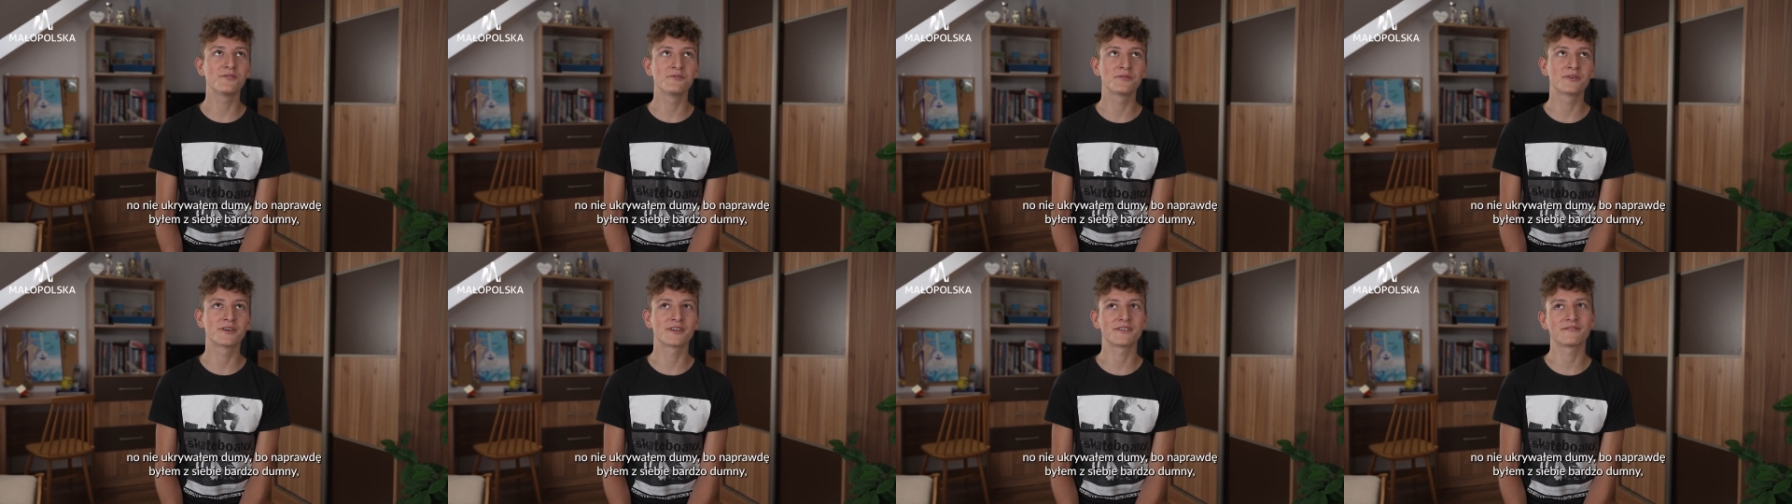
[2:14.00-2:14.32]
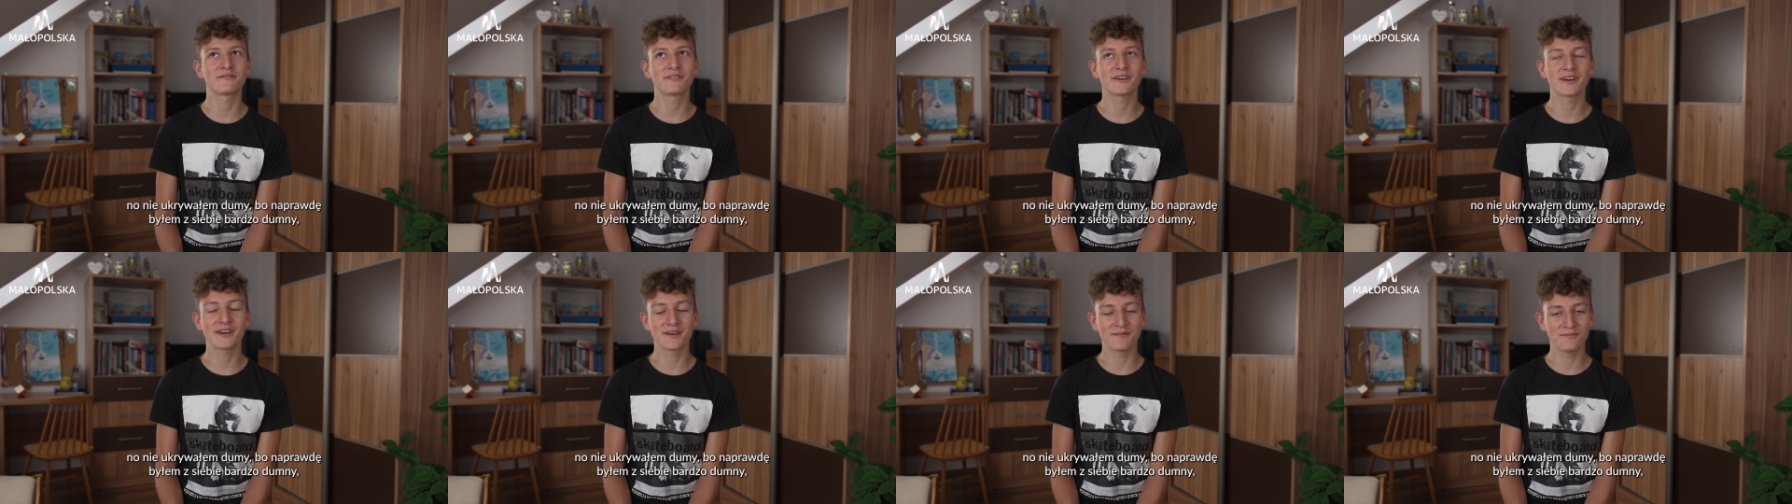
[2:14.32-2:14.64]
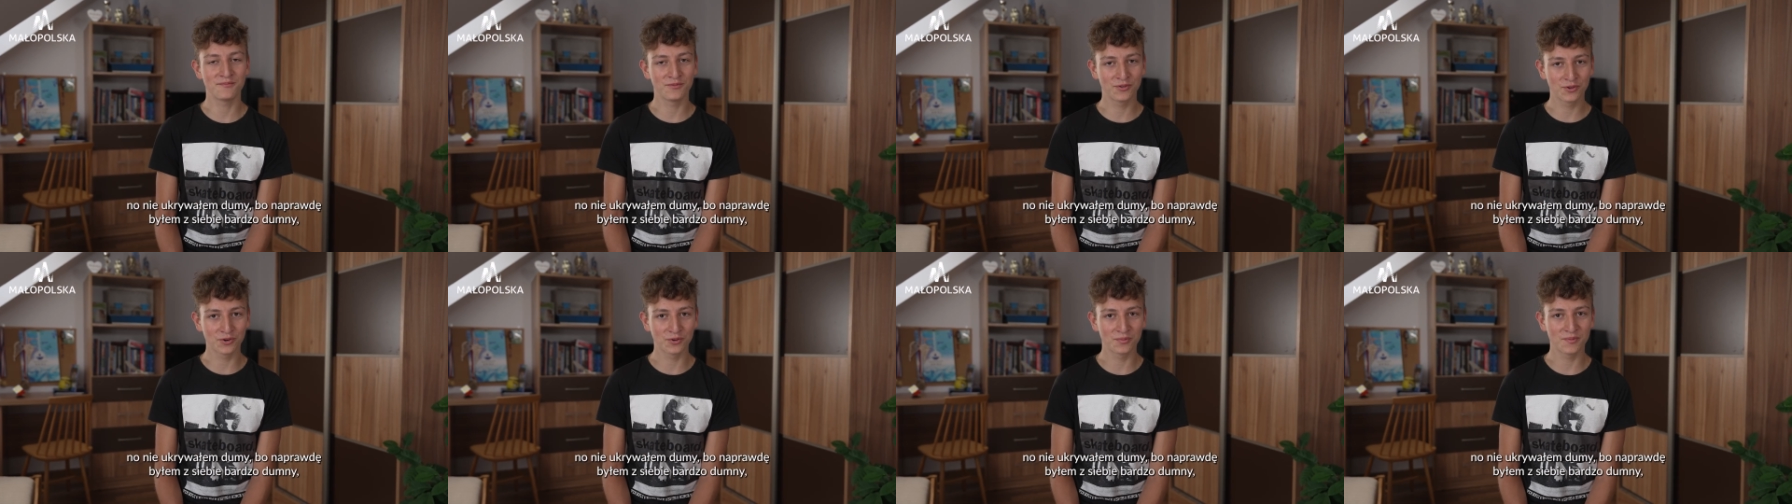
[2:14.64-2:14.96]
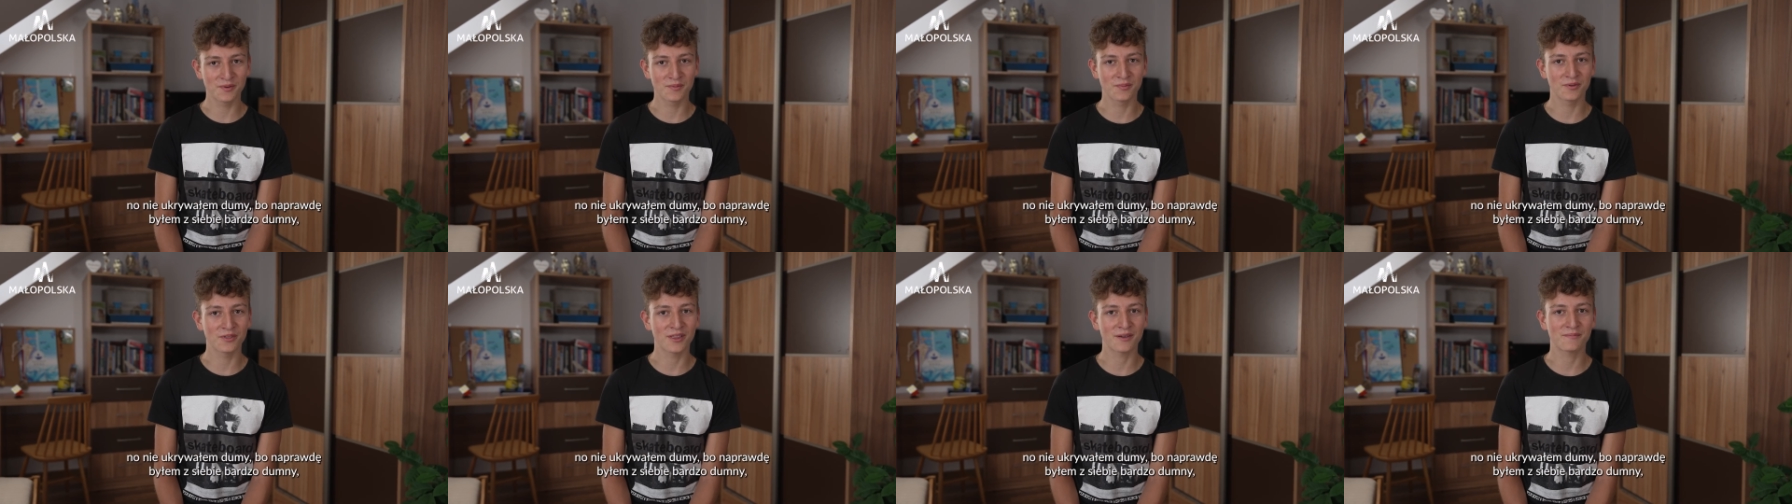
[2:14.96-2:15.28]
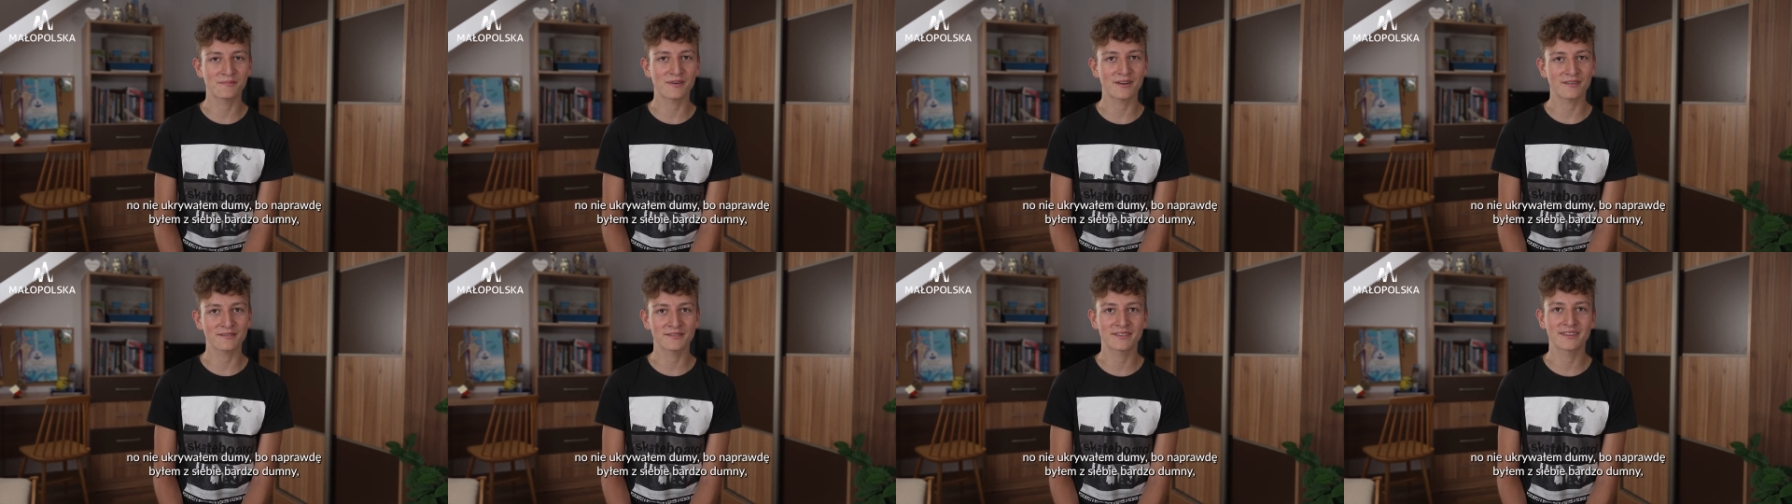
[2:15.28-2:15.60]
ukrywałem dumy, bo
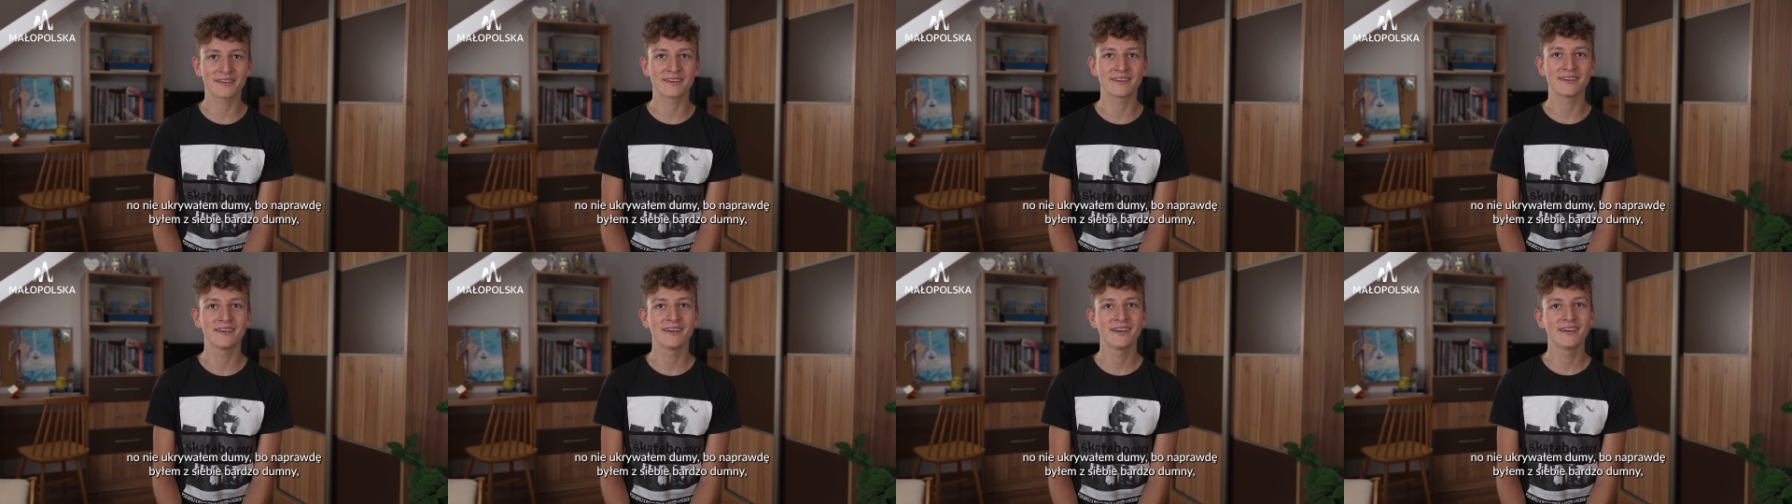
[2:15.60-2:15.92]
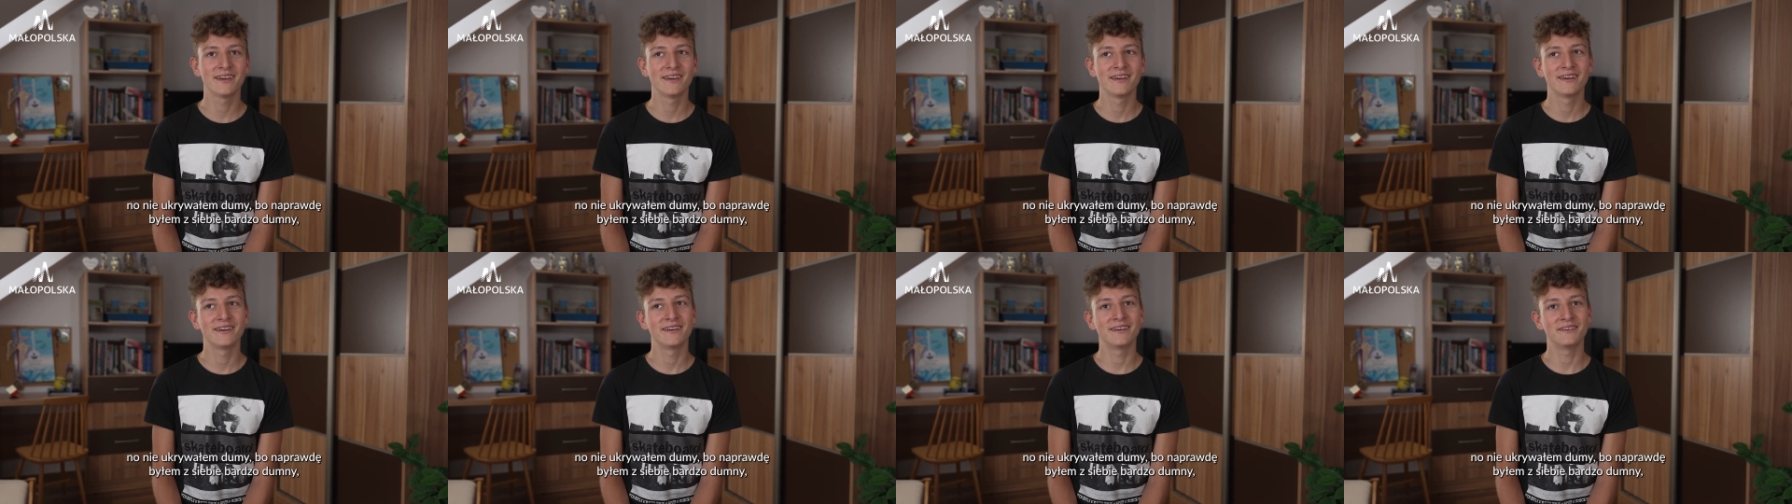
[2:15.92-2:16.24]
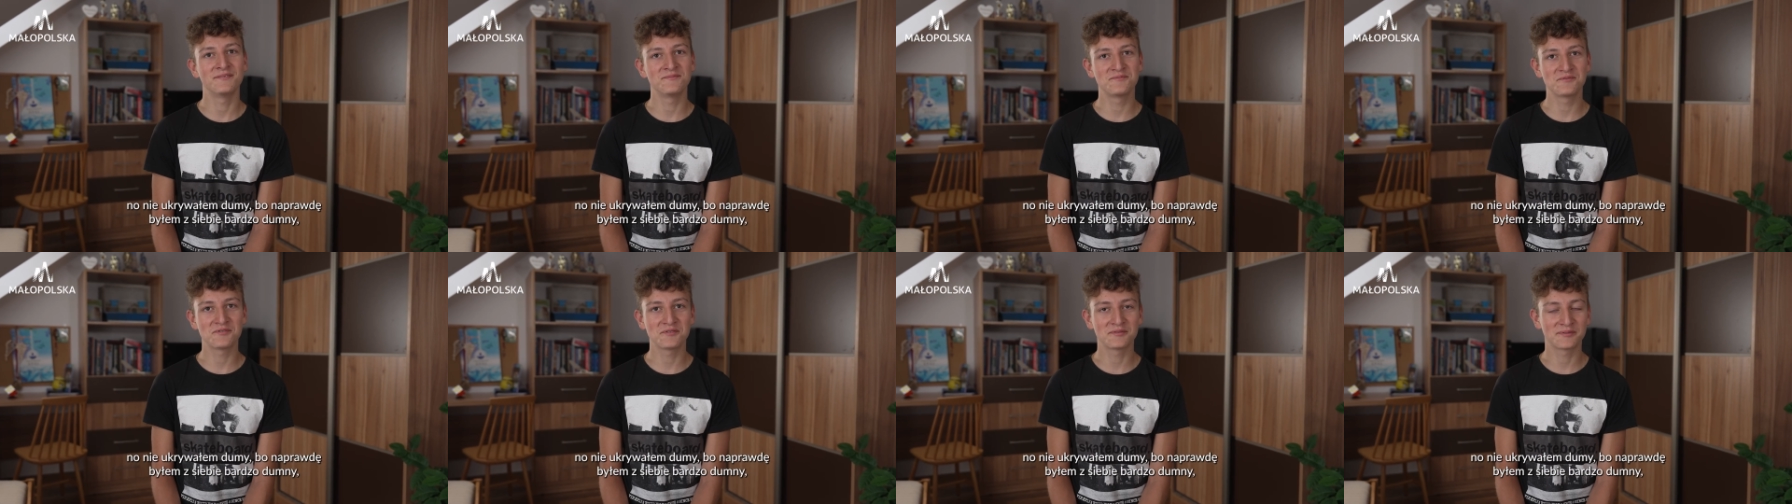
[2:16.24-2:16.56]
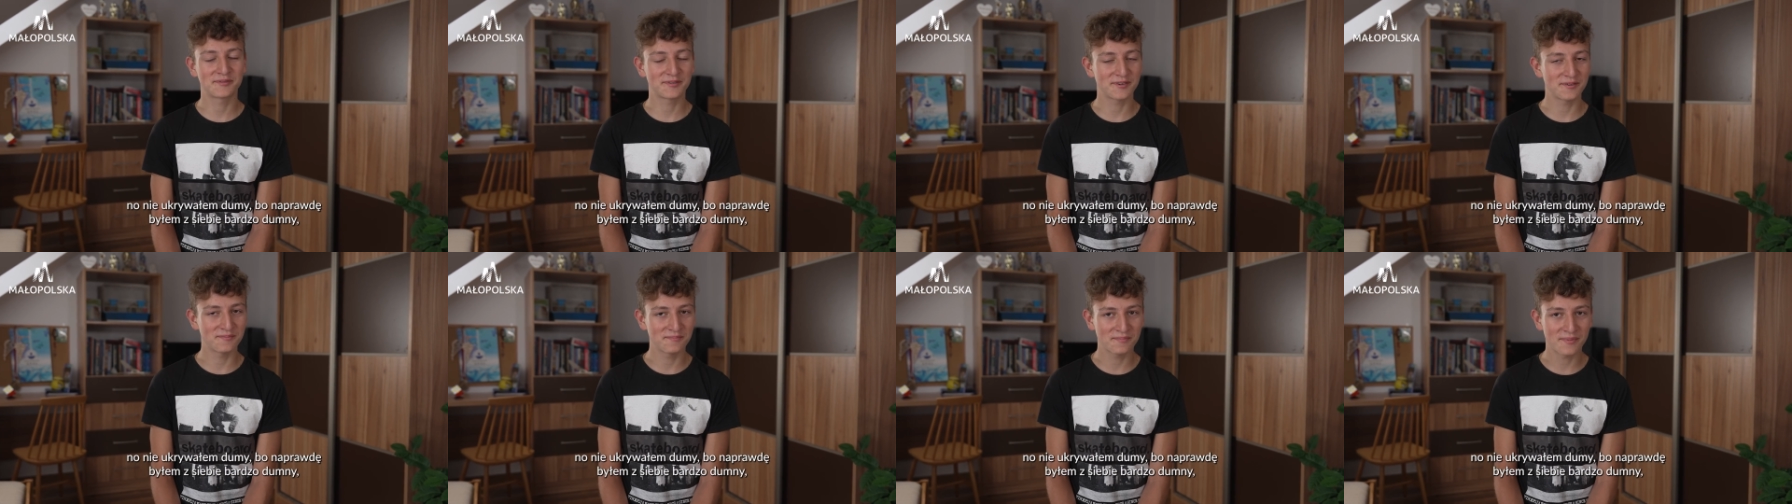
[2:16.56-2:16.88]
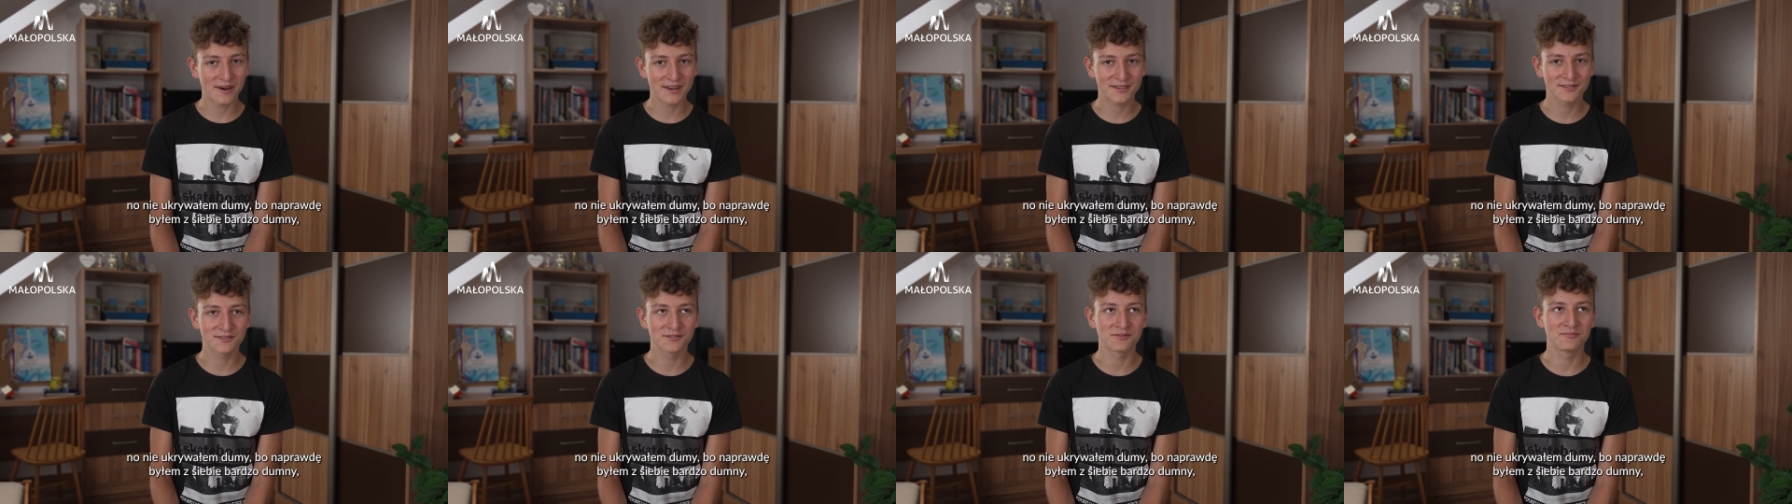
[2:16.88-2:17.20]
naprawdę Byłem się
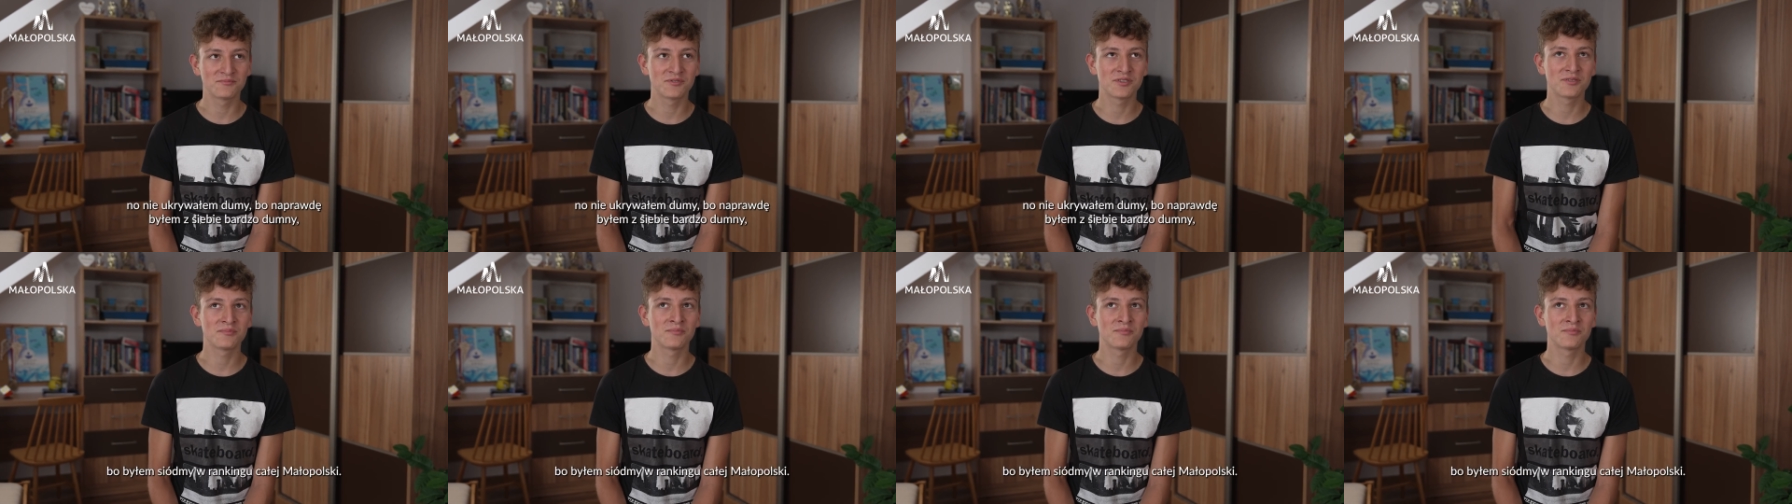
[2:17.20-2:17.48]
bardzo dumny,